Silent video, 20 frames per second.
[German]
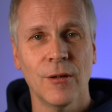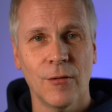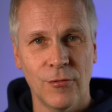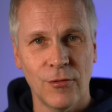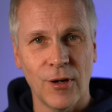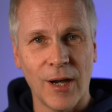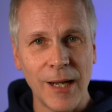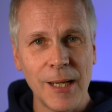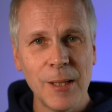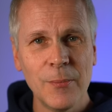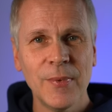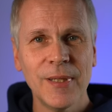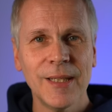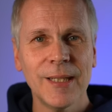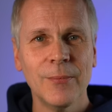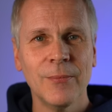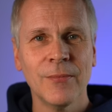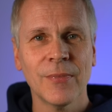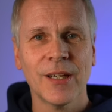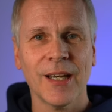vor allem
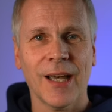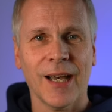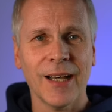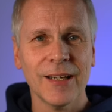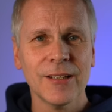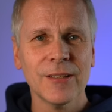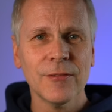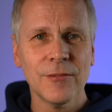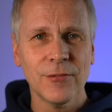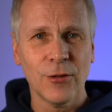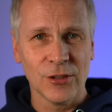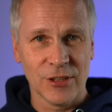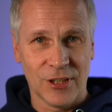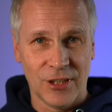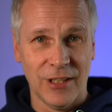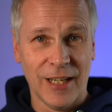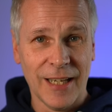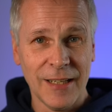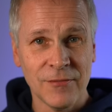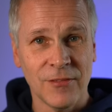eben gerade von
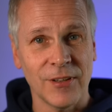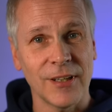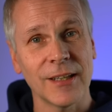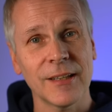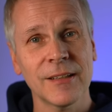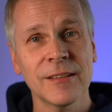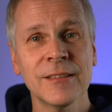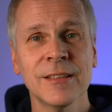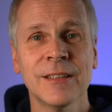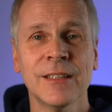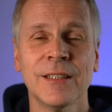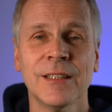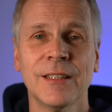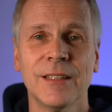Kleinwagen,